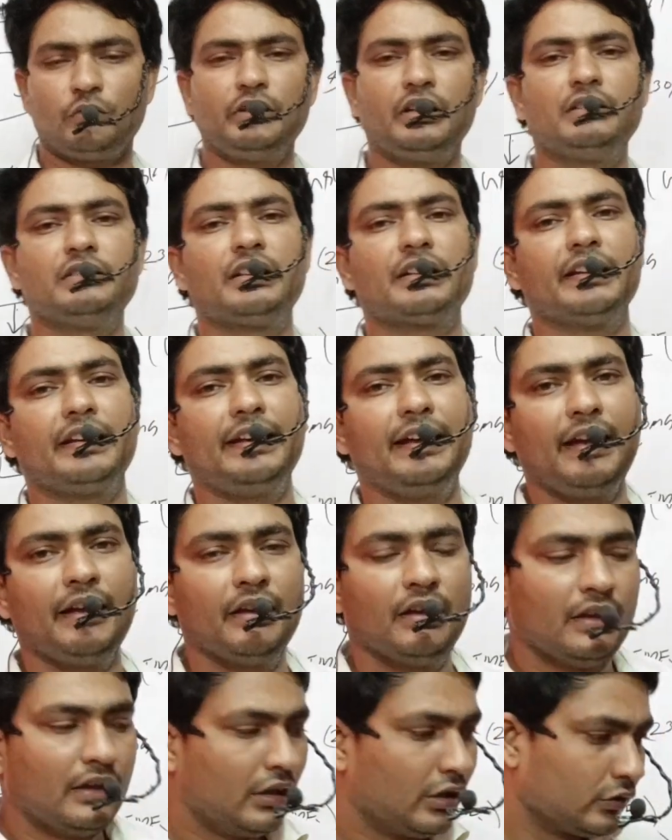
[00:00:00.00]
कोई अंतर नहीं है
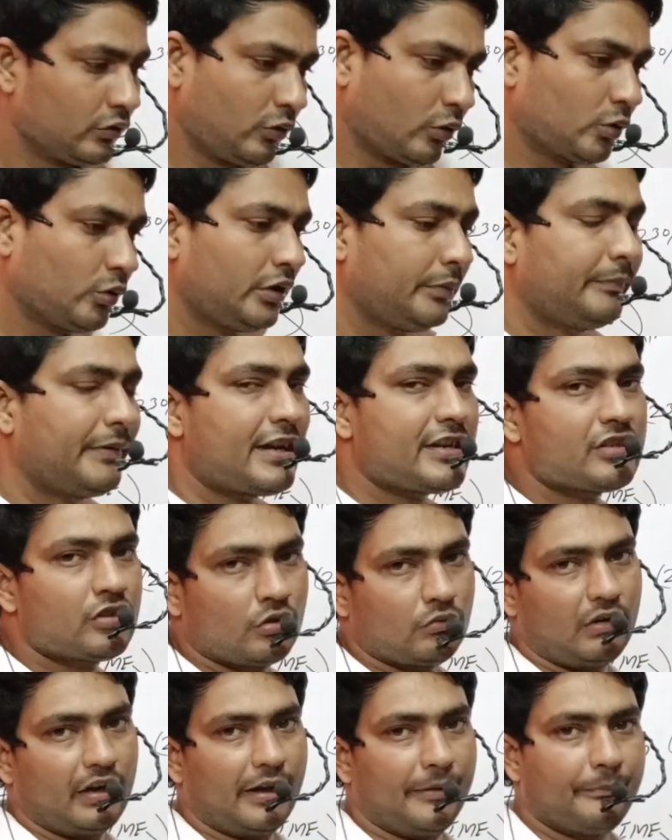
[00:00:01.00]
दोनों ही बेस्ट
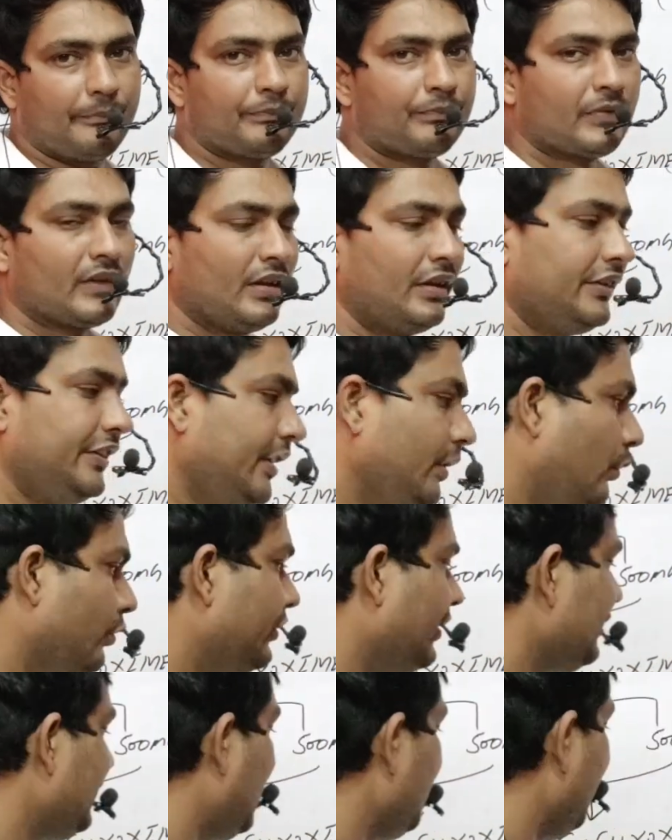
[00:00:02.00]
दुआ है ये हो
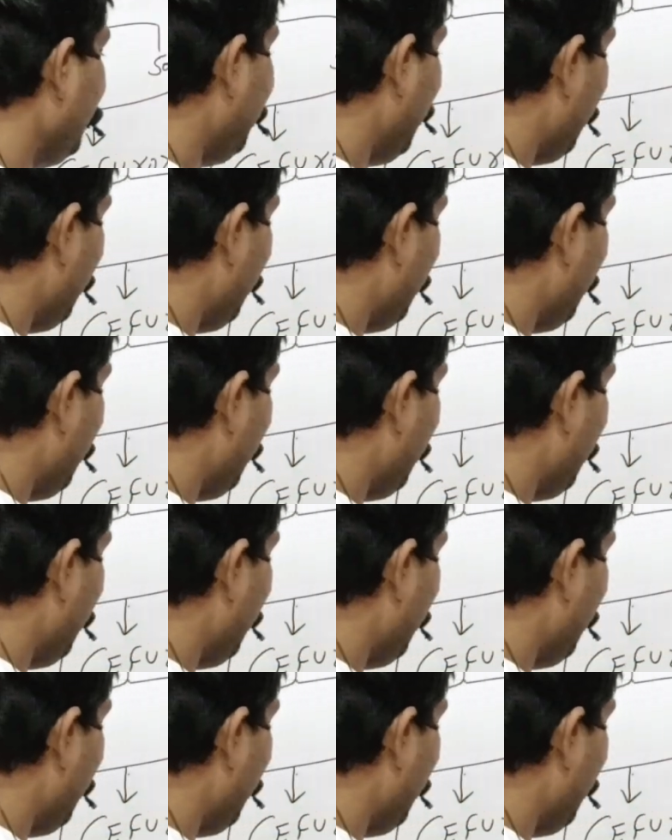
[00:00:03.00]
सकता है भाई